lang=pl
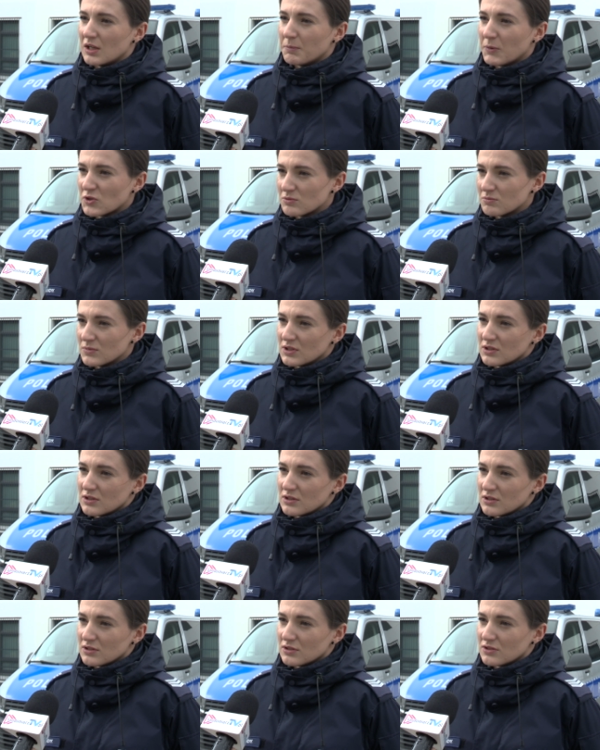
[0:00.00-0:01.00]
po czym
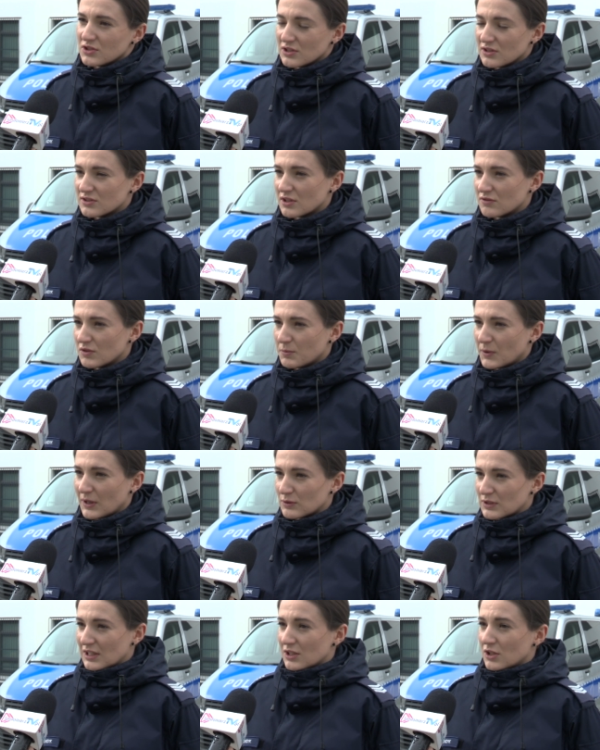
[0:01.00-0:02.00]
dzielnicowy
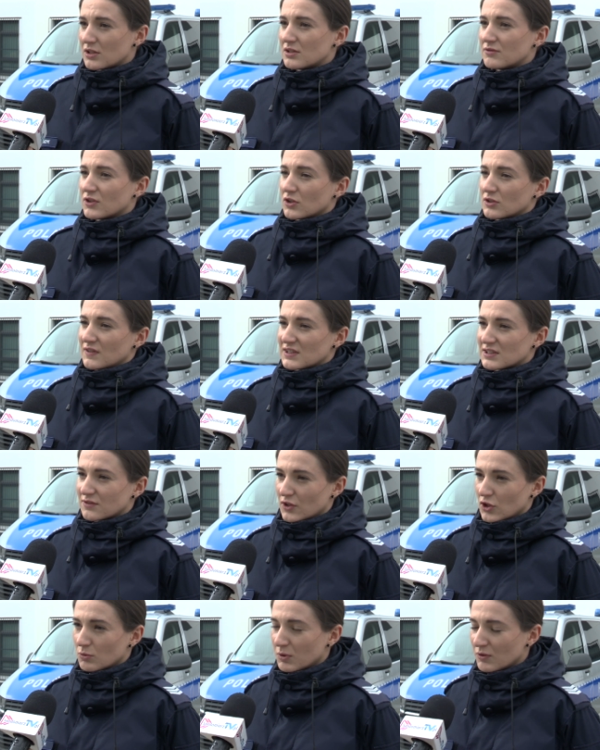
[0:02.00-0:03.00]
pojął dalej wykonywać
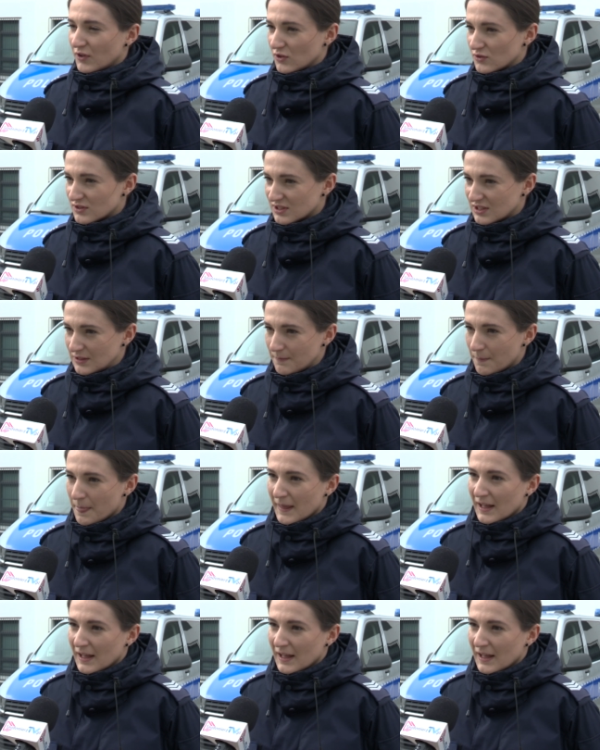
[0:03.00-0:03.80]
swoje obowiązki.